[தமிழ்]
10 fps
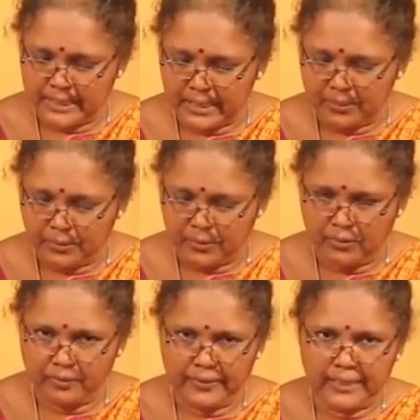செய்கிறப்போ
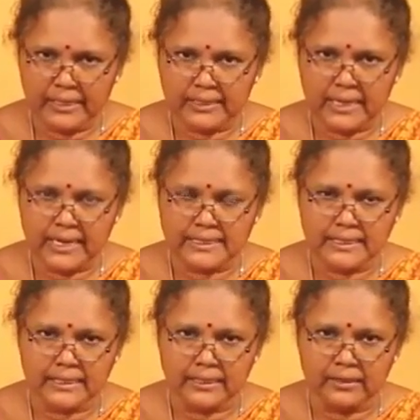வீட்டில் திராட்சை
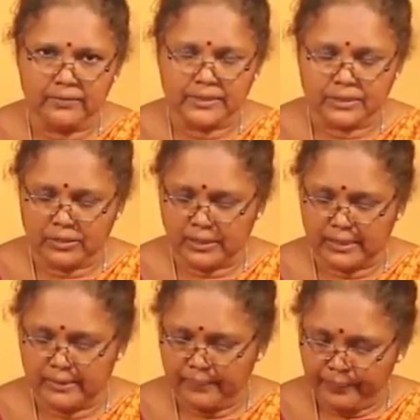இருந்ததுன்னு
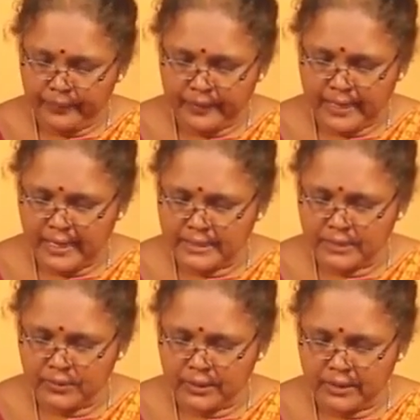வச்சுக்கோங்களேன் திராட்சை
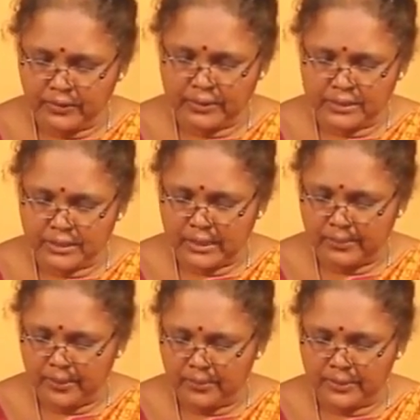ஒரு இருபத்தஞ்சி
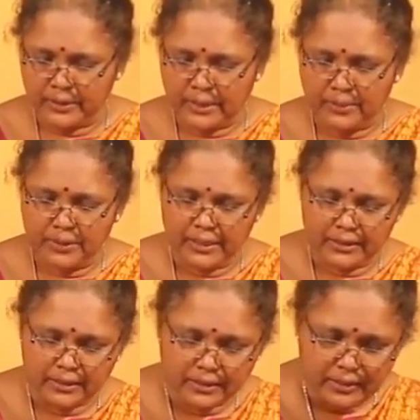கிராமம் ஐம்பது கிராமம் எடுத்து